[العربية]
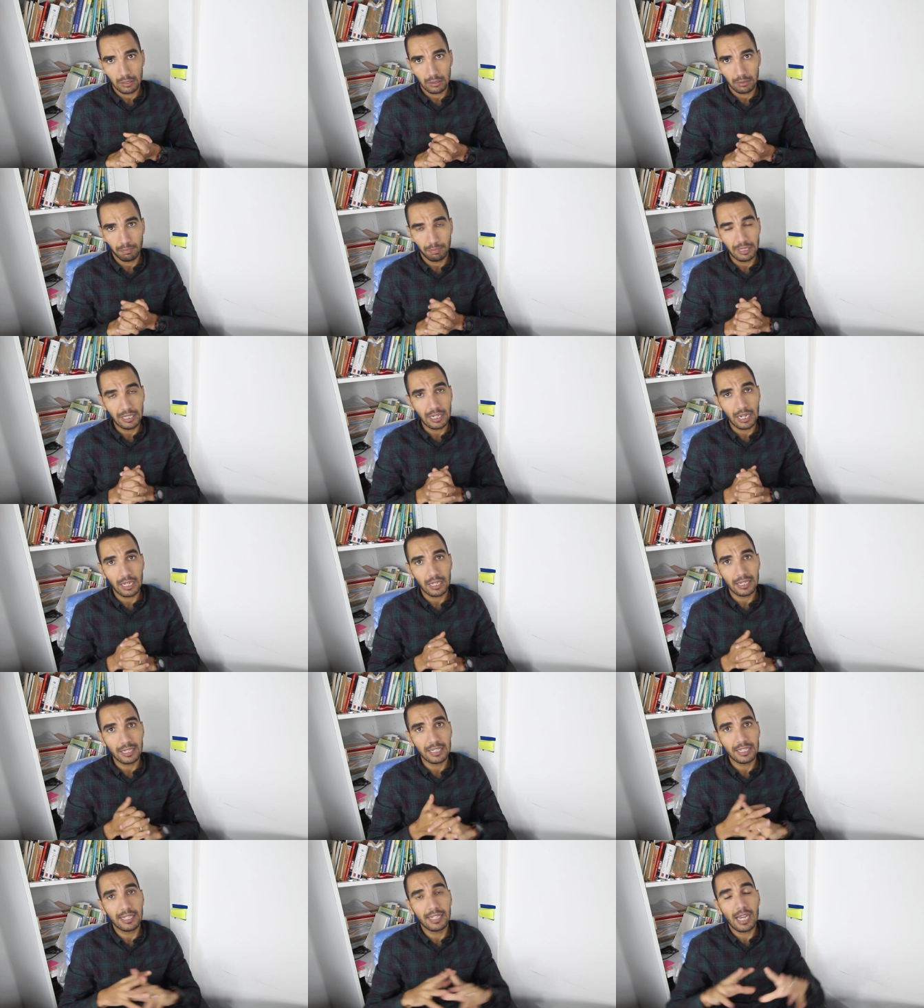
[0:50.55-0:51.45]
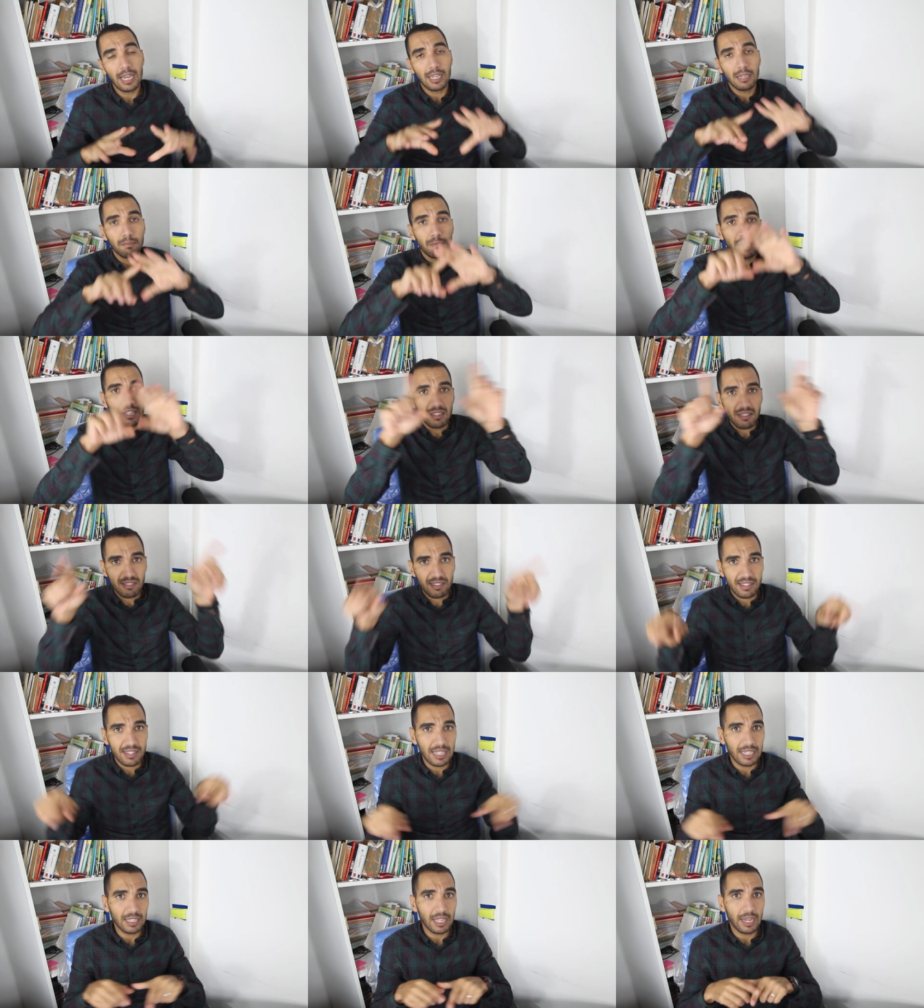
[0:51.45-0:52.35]
بناء يعني يا اما
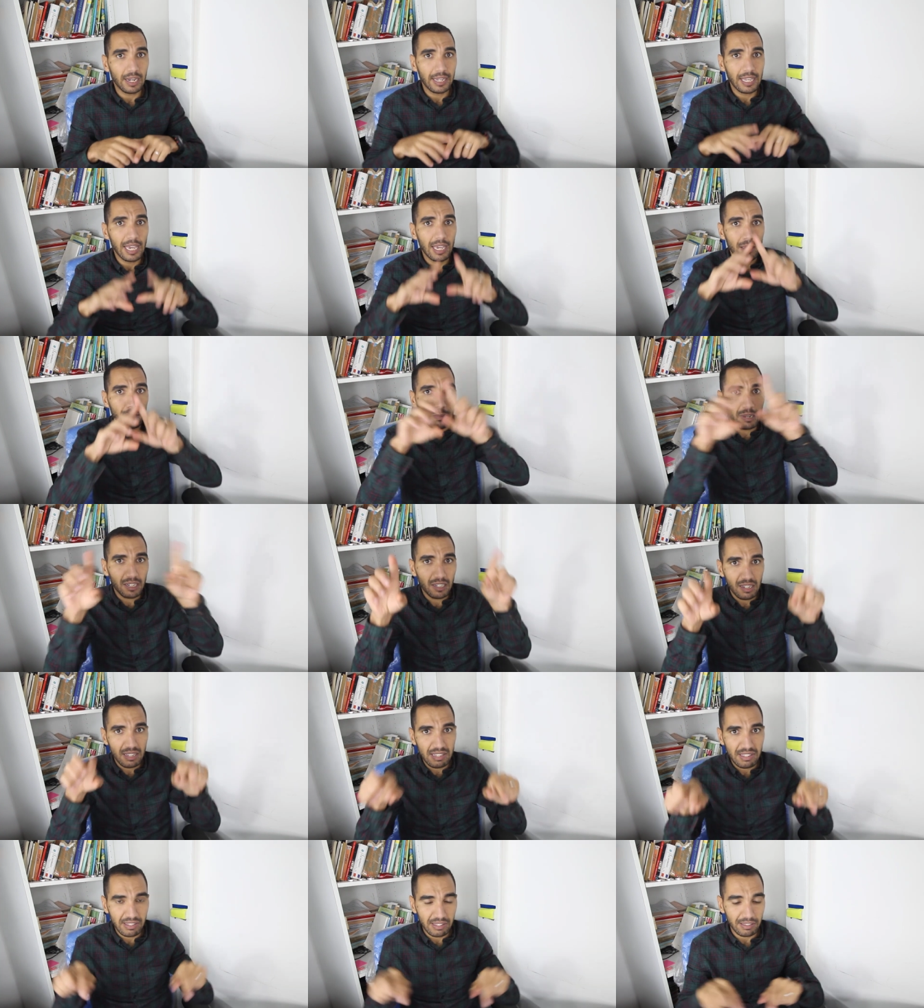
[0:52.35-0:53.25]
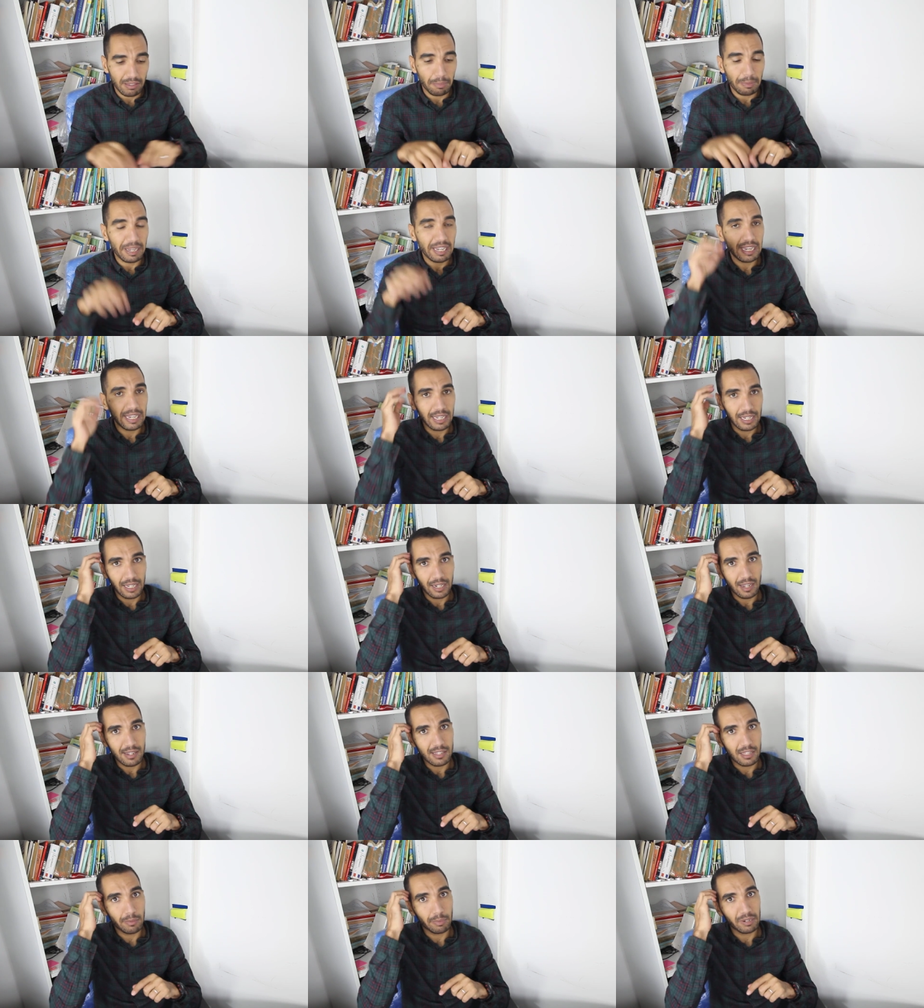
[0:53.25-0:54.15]
نص نظري يا اما نص تطبيقي
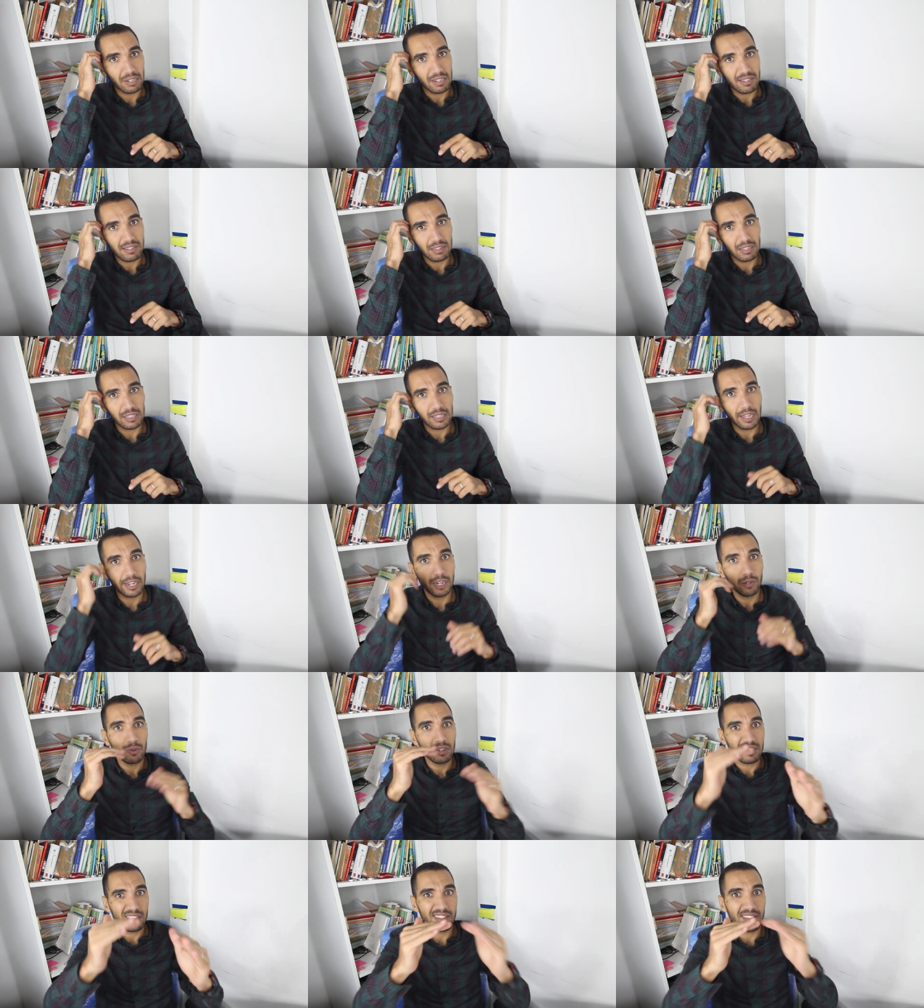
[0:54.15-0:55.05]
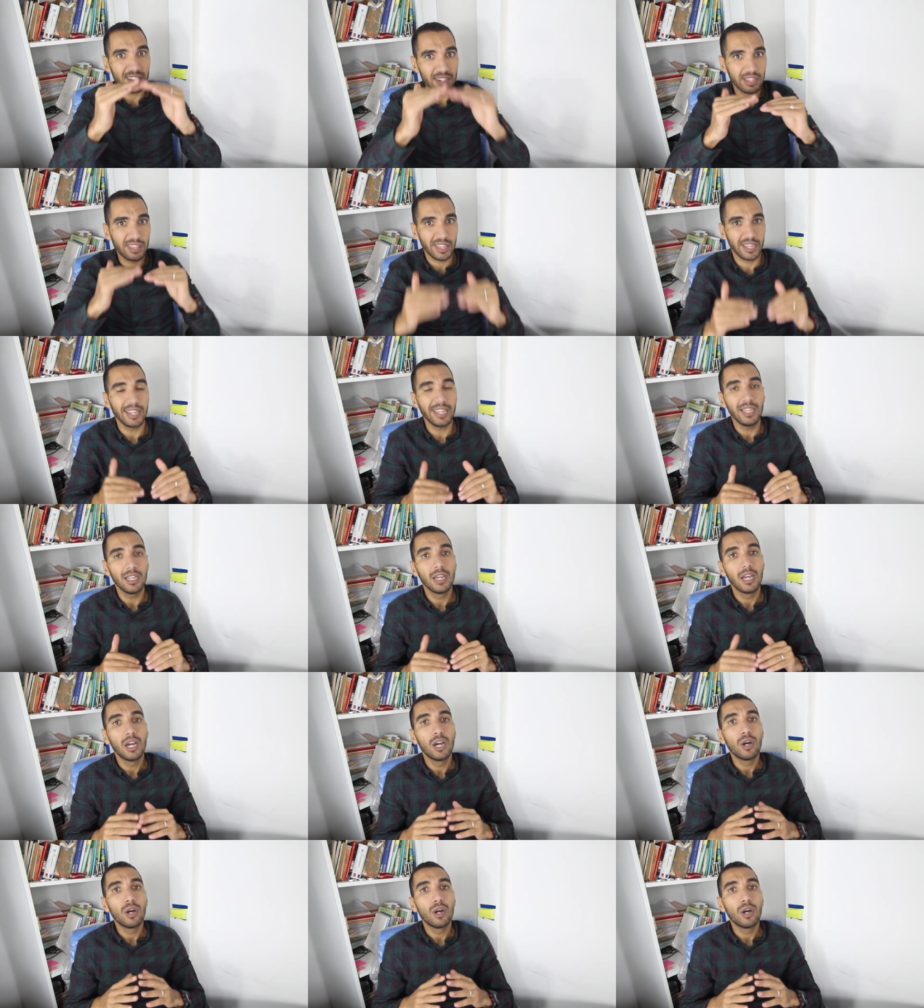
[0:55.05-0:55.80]
كنقصد بالنص النظري هو نص نثري